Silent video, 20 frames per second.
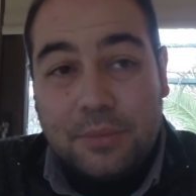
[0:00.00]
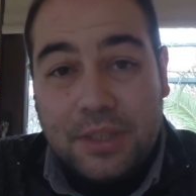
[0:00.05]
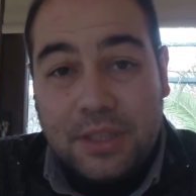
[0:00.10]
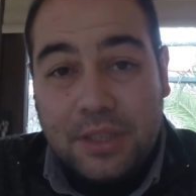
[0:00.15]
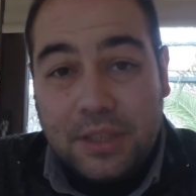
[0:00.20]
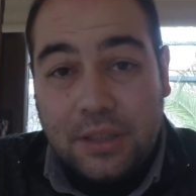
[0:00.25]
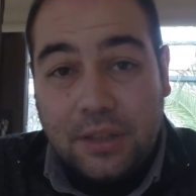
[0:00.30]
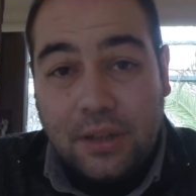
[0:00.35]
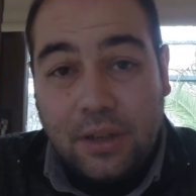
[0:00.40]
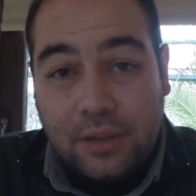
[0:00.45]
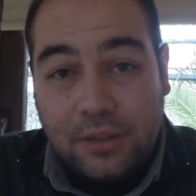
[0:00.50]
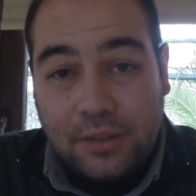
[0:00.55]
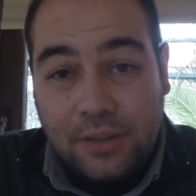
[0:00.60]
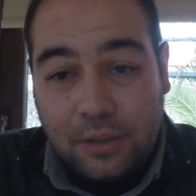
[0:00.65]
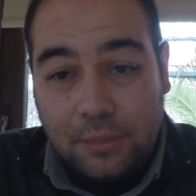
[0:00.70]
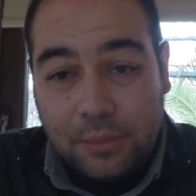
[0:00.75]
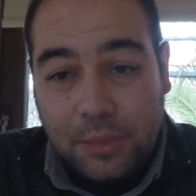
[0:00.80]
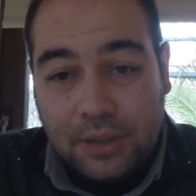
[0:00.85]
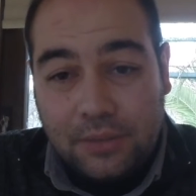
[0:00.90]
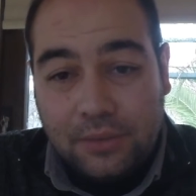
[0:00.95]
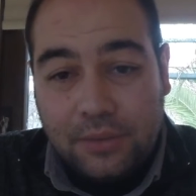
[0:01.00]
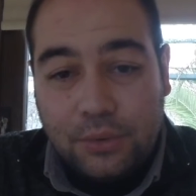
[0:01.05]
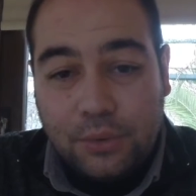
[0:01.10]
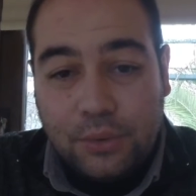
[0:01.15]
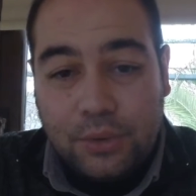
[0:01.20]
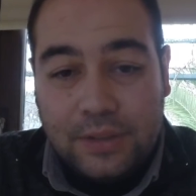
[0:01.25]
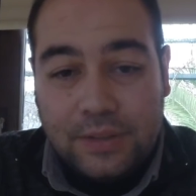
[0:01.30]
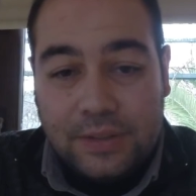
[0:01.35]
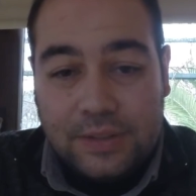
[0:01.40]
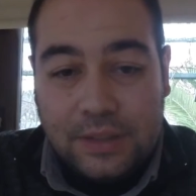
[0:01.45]
bilgileri aktarmak ve
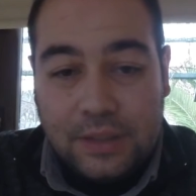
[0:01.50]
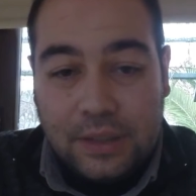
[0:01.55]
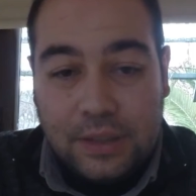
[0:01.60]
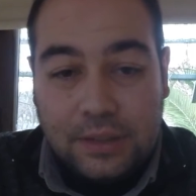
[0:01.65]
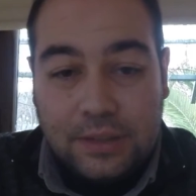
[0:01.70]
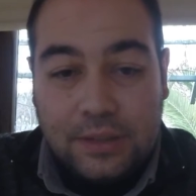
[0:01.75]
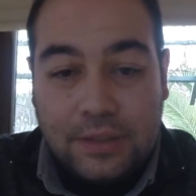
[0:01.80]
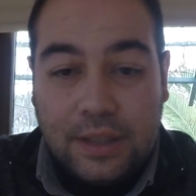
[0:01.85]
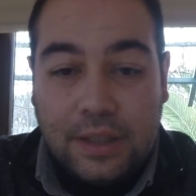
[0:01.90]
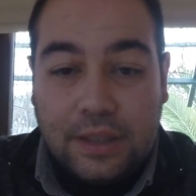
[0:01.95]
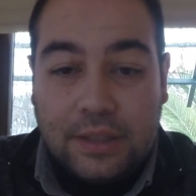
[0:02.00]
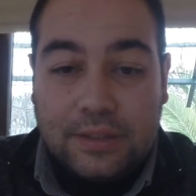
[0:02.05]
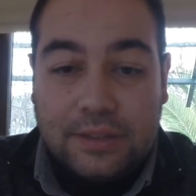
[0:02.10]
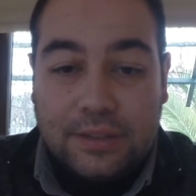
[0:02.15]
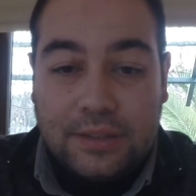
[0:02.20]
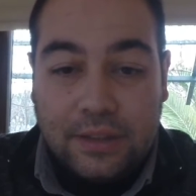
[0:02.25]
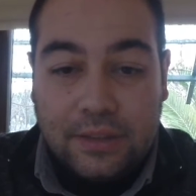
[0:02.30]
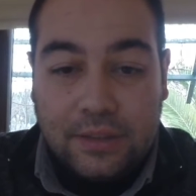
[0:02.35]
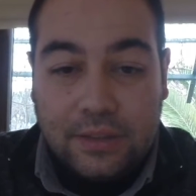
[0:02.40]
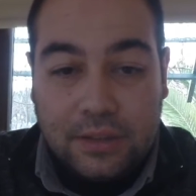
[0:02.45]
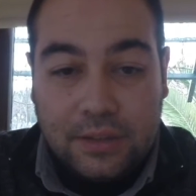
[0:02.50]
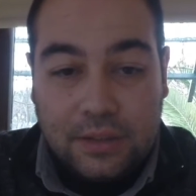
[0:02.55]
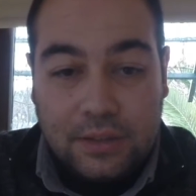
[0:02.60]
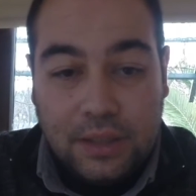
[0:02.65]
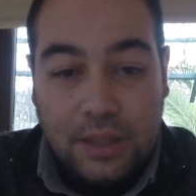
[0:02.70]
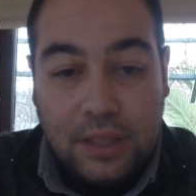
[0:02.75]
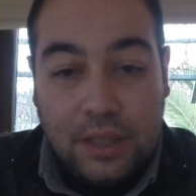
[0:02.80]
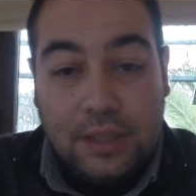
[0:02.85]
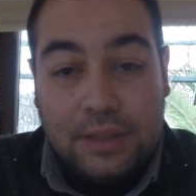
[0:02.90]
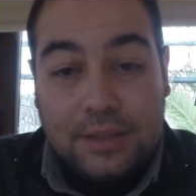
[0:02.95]
dolayısıyla diğer
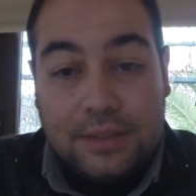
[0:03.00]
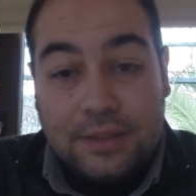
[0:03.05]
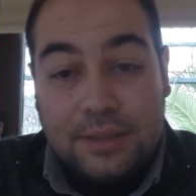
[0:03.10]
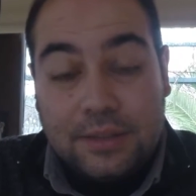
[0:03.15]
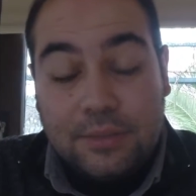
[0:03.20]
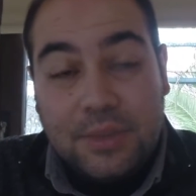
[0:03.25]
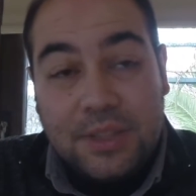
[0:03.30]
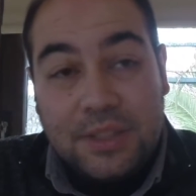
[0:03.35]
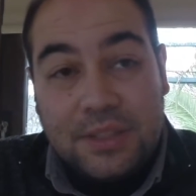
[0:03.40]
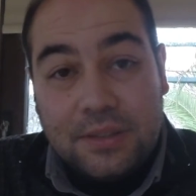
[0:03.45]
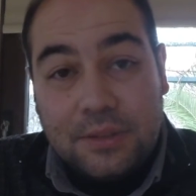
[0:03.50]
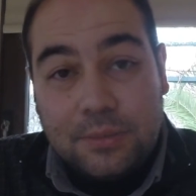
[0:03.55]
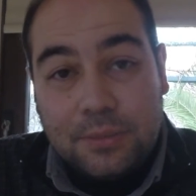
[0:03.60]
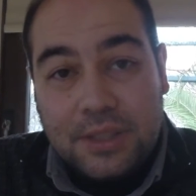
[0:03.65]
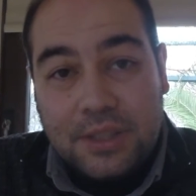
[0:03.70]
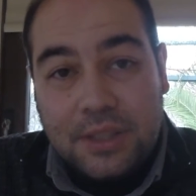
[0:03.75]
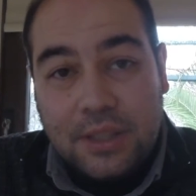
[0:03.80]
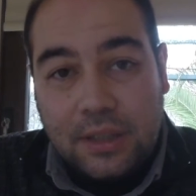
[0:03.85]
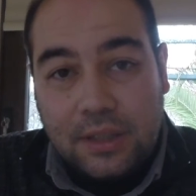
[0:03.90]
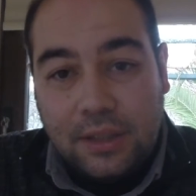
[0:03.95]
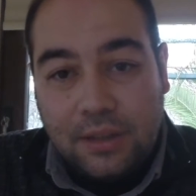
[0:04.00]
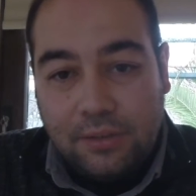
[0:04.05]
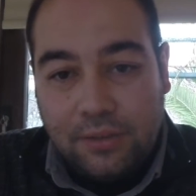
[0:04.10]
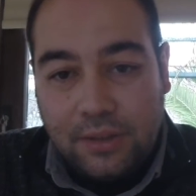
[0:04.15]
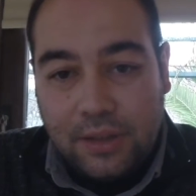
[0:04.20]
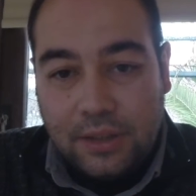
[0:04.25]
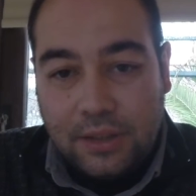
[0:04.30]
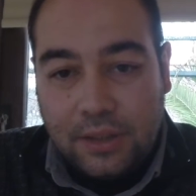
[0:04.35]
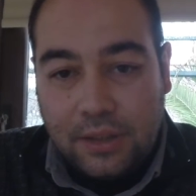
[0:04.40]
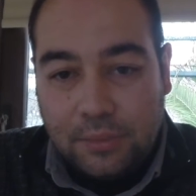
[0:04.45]
insanların sizin bildiğiniz bilgilerden
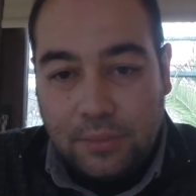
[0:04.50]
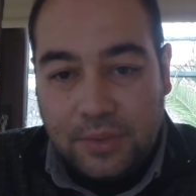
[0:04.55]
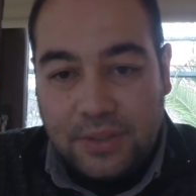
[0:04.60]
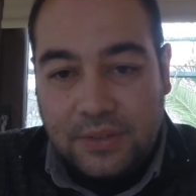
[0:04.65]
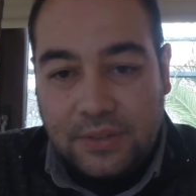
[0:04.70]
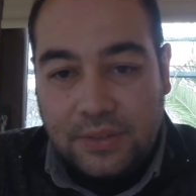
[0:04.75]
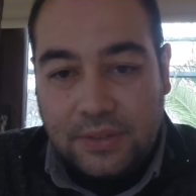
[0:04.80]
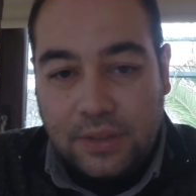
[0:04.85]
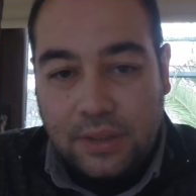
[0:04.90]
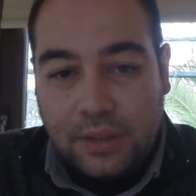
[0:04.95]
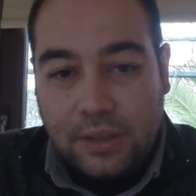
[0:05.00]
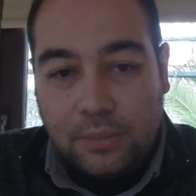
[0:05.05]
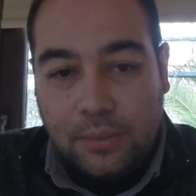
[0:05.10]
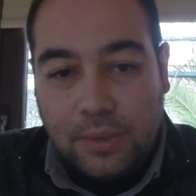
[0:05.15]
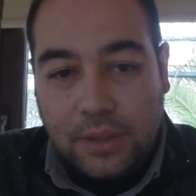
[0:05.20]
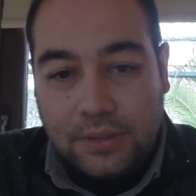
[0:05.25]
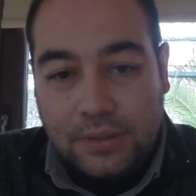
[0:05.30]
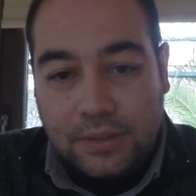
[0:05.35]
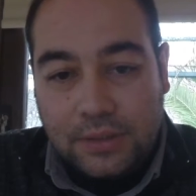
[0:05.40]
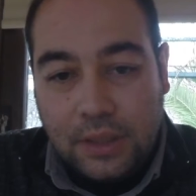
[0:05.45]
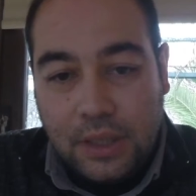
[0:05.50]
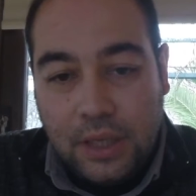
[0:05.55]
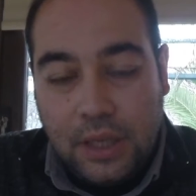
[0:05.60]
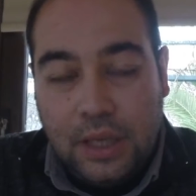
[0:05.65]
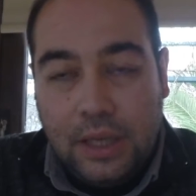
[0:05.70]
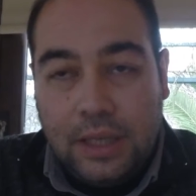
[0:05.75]
faydalanmasını sağlamaktır.